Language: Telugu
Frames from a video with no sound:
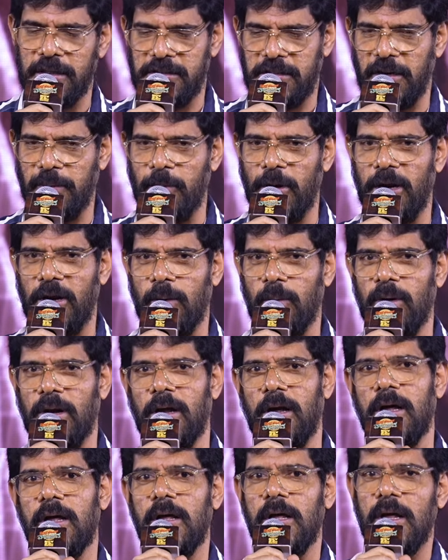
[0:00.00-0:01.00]
సినిమాల్లో
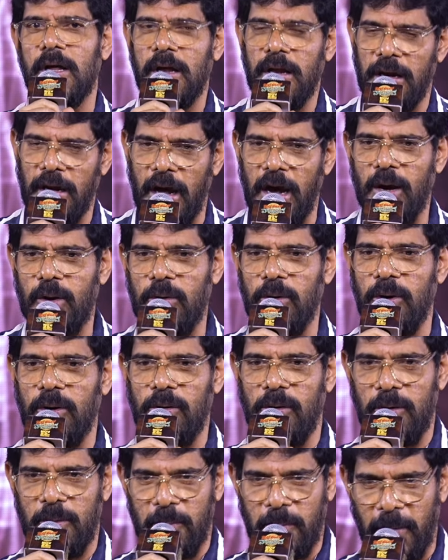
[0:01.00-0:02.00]
ఉన్న నాకు
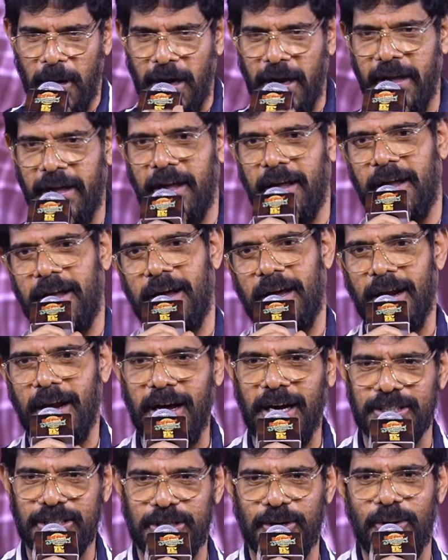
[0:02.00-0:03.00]
మళ్ళీ
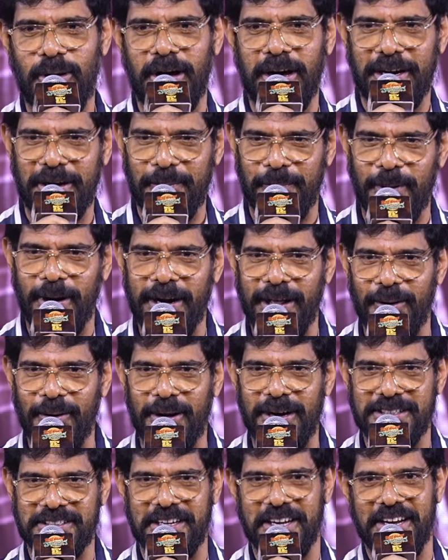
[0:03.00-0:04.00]
గల్లా అశోక్ గారికి పాడే
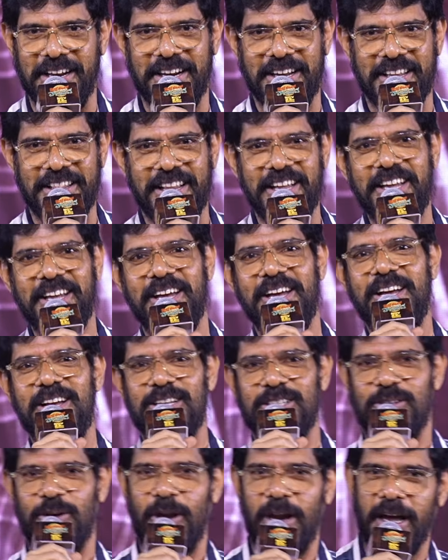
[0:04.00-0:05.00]
అవకాశం కలిగింది
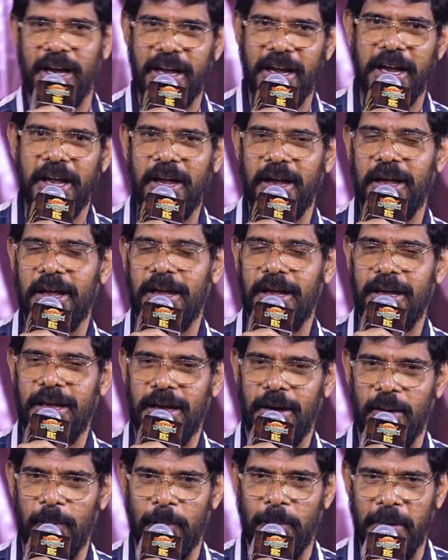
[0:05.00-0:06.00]
సో అలాగే
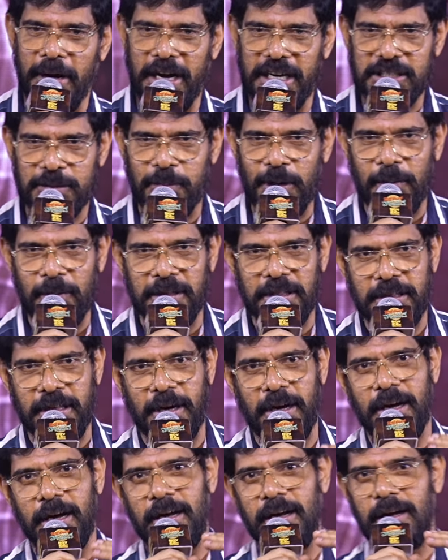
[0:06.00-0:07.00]
మహేష్ బాబు
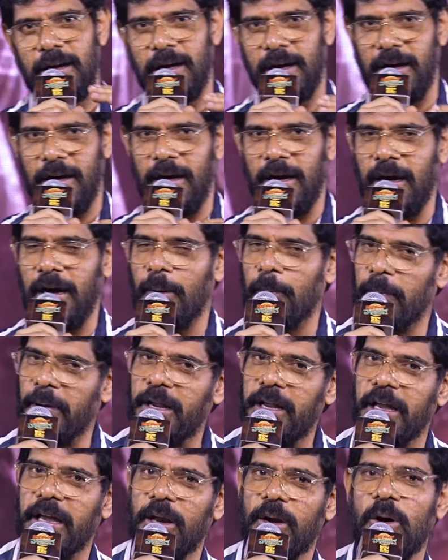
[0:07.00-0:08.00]
అంతా
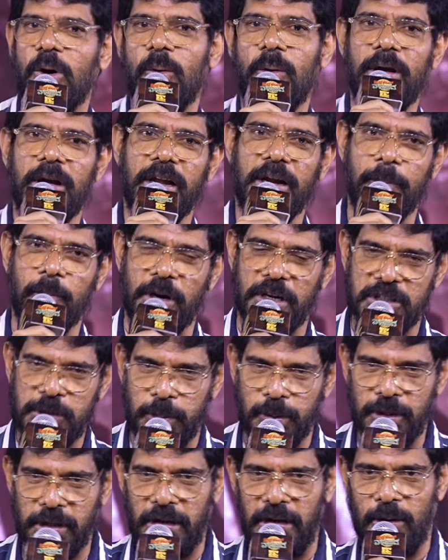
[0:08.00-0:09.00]
బిగ్ హీరో అవ్వాలని
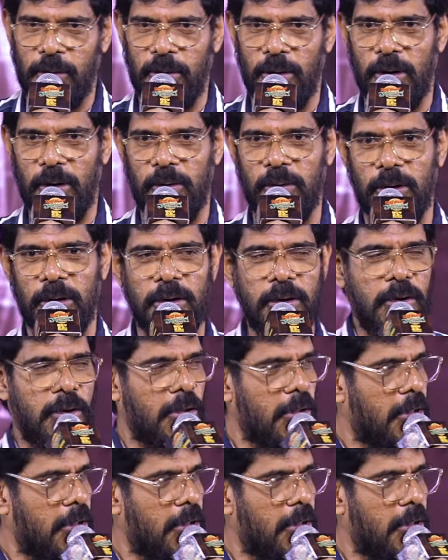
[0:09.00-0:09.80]
మనస్ఫూర్తిగా కోరుకుంటూ